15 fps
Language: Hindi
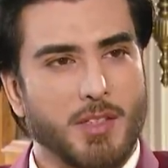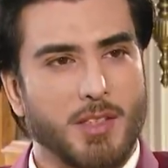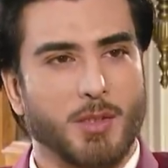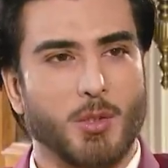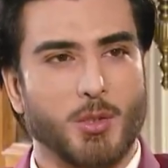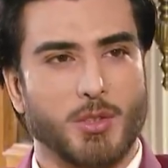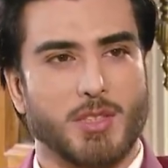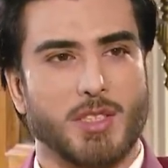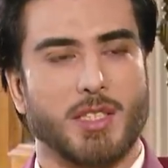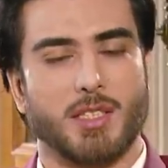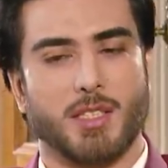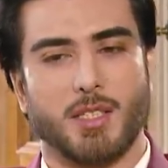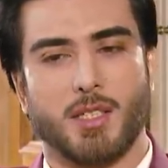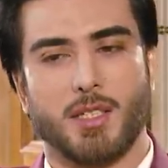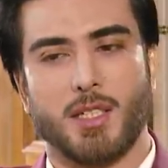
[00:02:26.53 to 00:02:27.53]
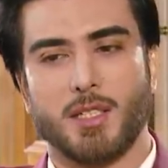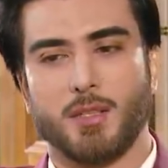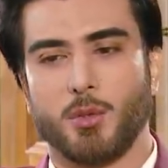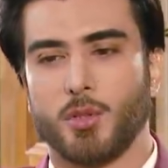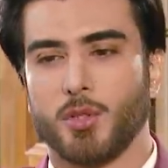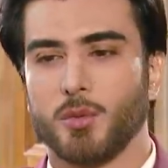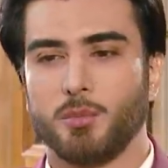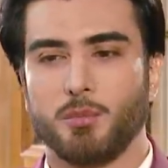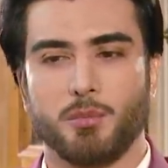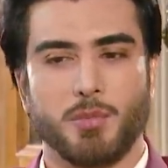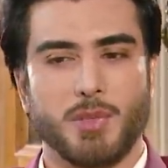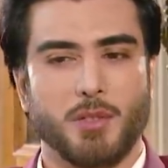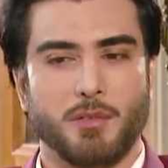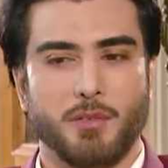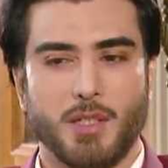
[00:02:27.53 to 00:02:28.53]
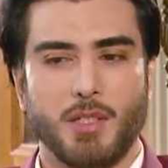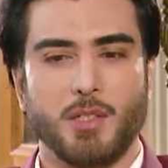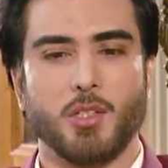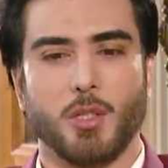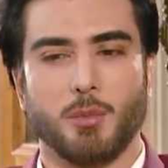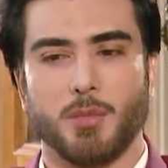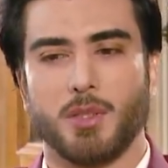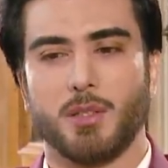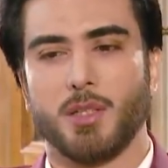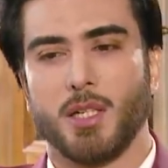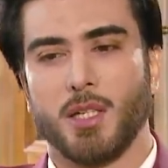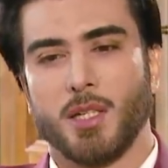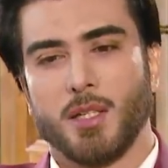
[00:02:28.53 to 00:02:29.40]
वहीं क्लोज हो जाती है एंड आई वॉन्ट टू बी अ वेरी नॉर्मल